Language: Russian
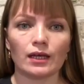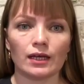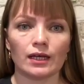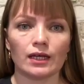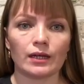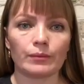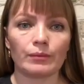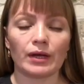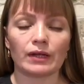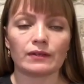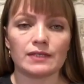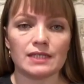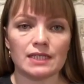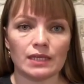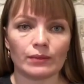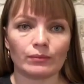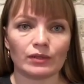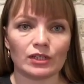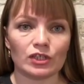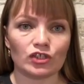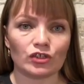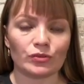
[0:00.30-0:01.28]
Ребят,
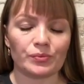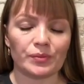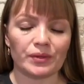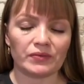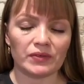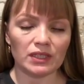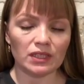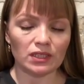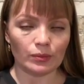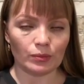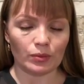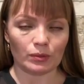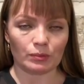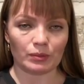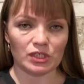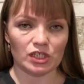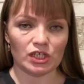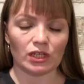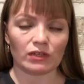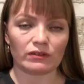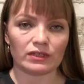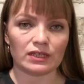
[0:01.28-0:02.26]
всем большой привет, добро
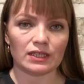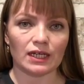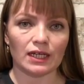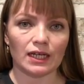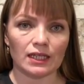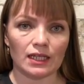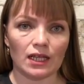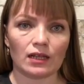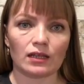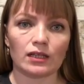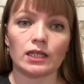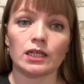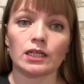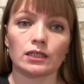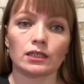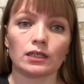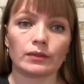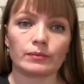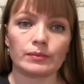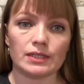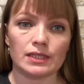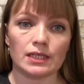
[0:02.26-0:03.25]
пожаловать на канал
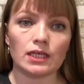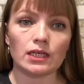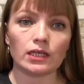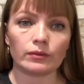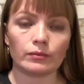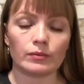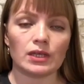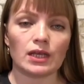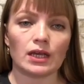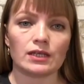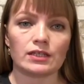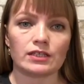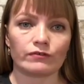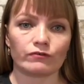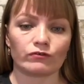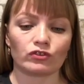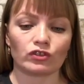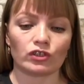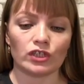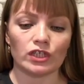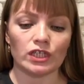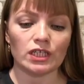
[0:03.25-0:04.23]
Иринка Мискик, меня
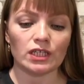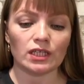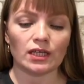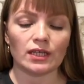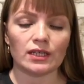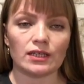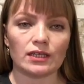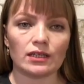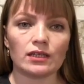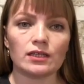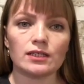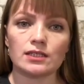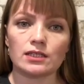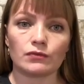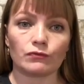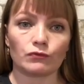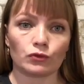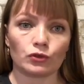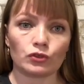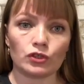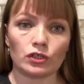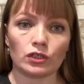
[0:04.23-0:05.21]
зовут Ирина, и
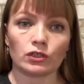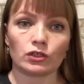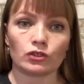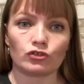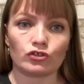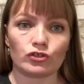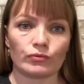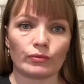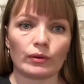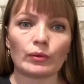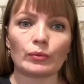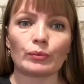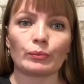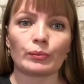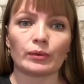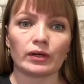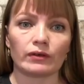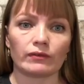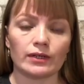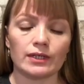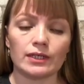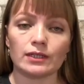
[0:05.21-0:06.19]
сегодня я хочу с вами
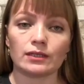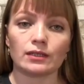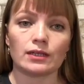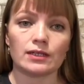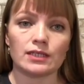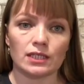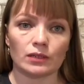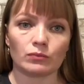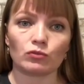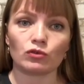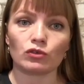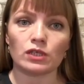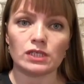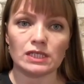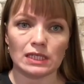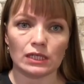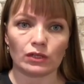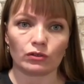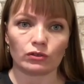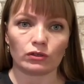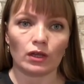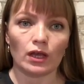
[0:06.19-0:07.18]
поговорить на тему
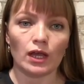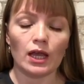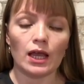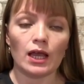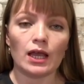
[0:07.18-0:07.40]
кислот.